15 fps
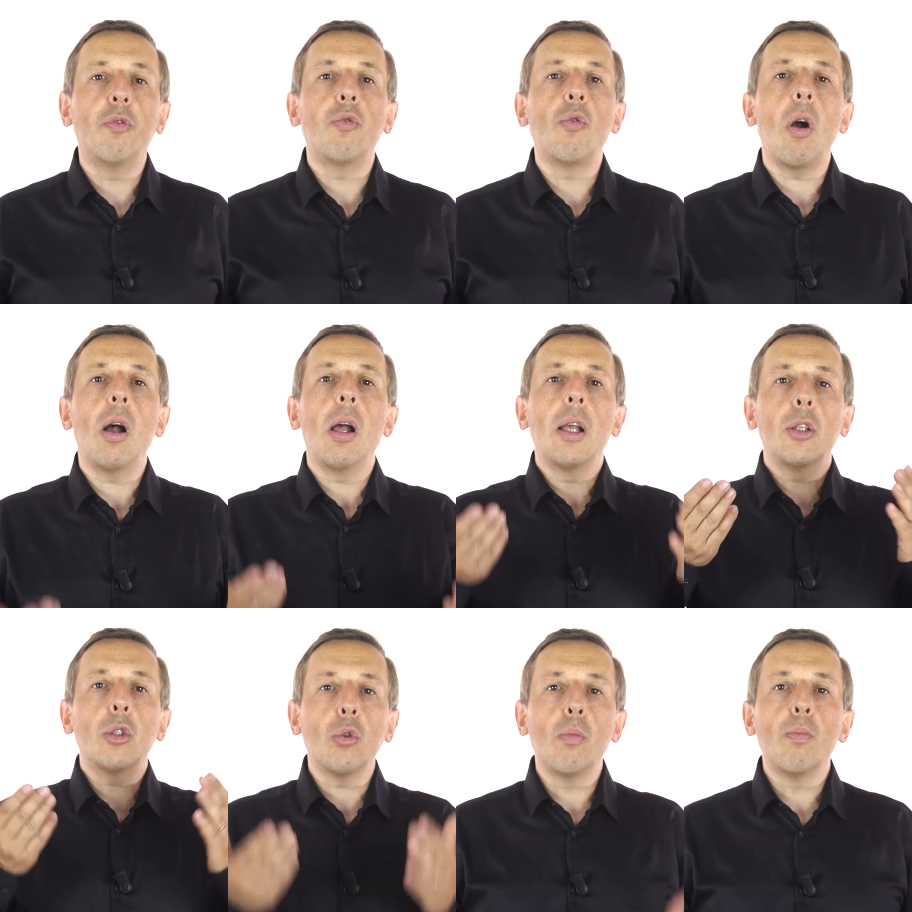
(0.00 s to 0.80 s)
fois
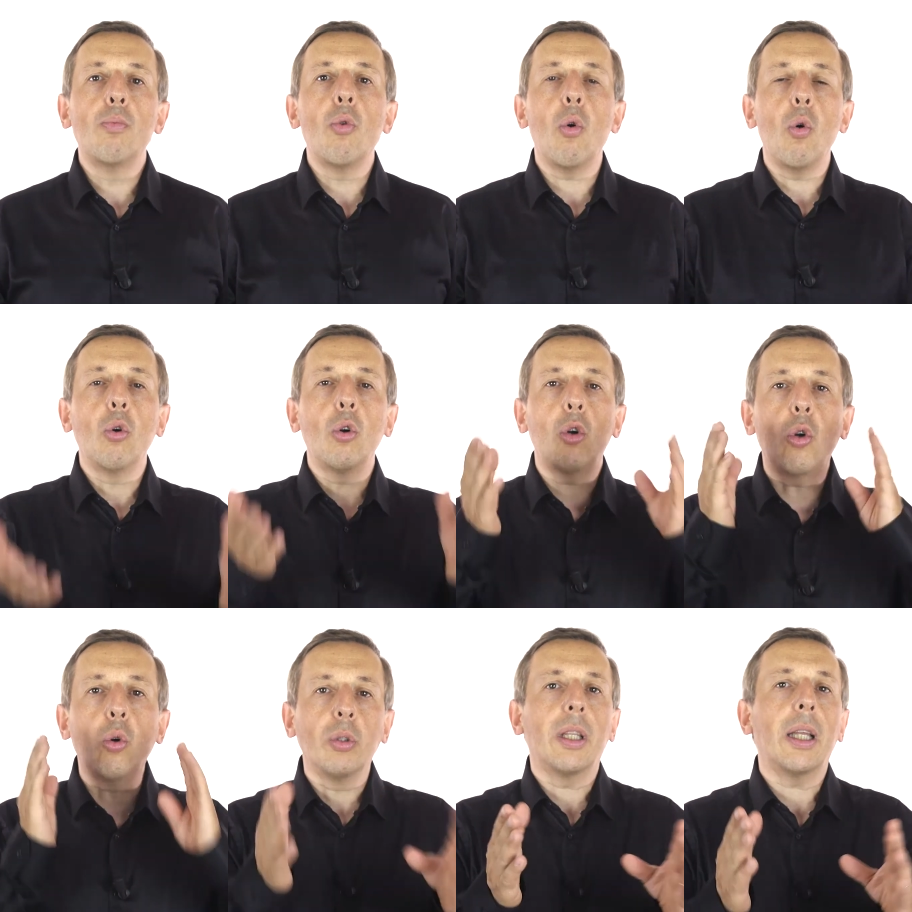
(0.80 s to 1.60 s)
son bourreau
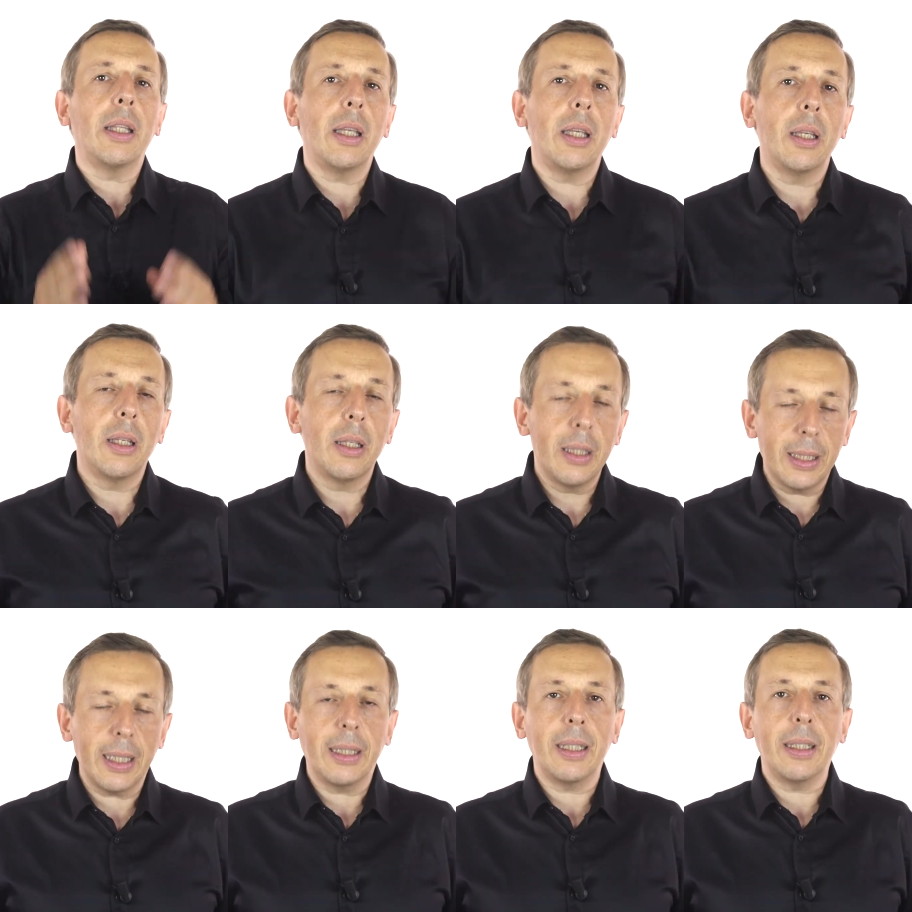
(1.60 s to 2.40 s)
condamné
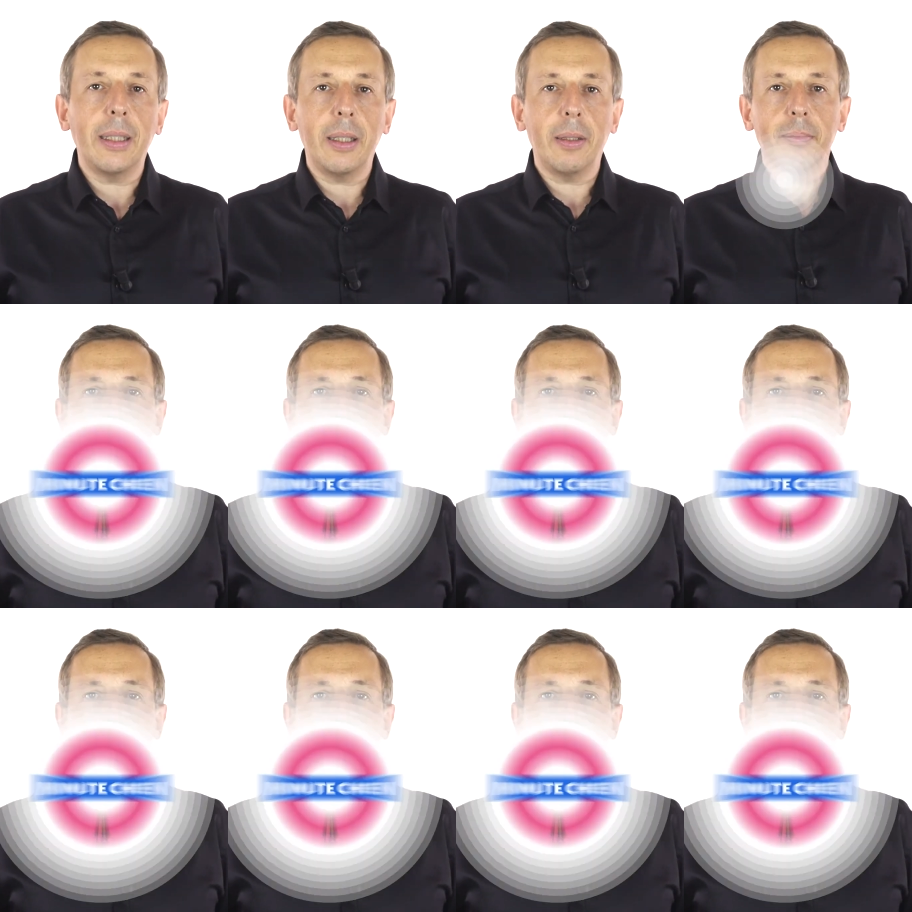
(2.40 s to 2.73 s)
cet été.